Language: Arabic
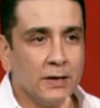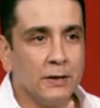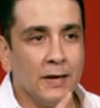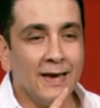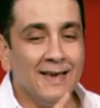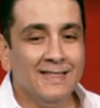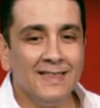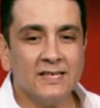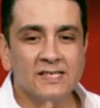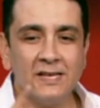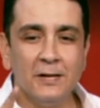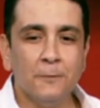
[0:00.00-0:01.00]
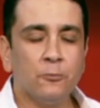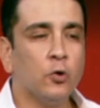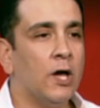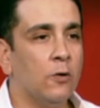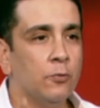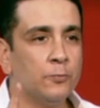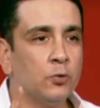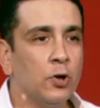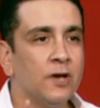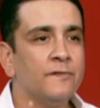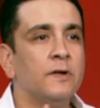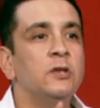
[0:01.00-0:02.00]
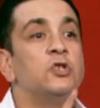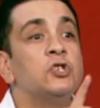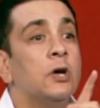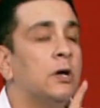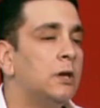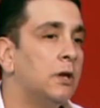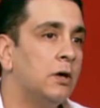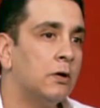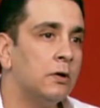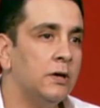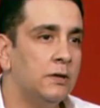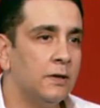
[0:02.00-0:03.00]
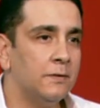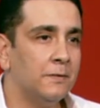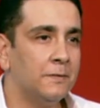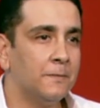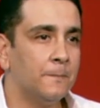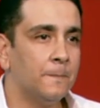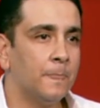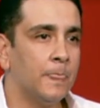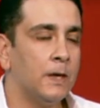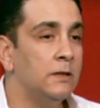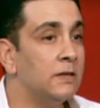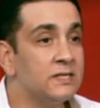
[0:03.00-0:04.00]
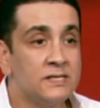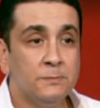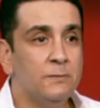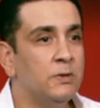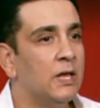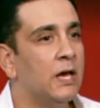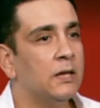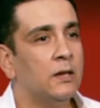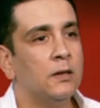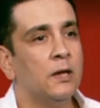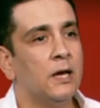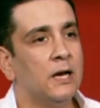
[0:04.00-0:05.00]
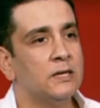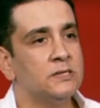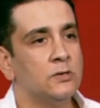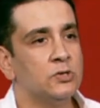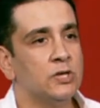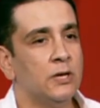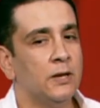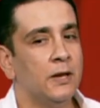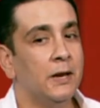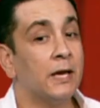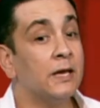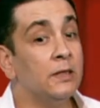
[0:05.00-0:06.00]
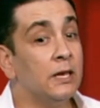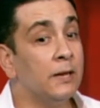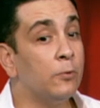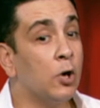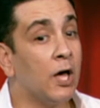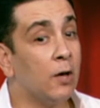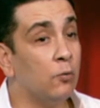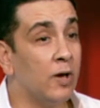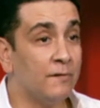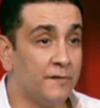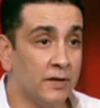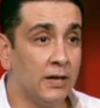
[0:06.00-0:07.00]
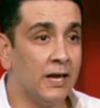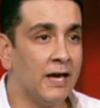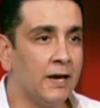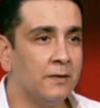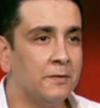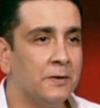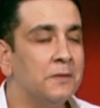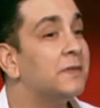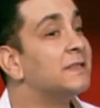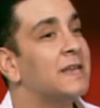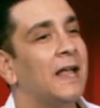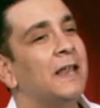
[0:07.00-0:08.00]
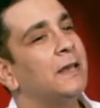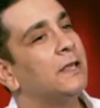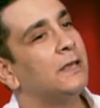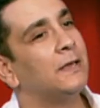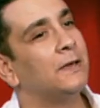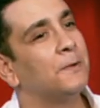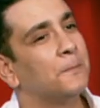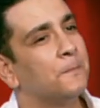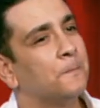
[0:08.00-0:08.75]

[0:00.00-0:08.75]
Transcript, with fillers: كده الناس اللي بتقع وبتقف ان شاء الله يقينا الناس دي من اهل الله عز وجل لكن اللي بيقع وفاضل قاعد انت زعلان ليه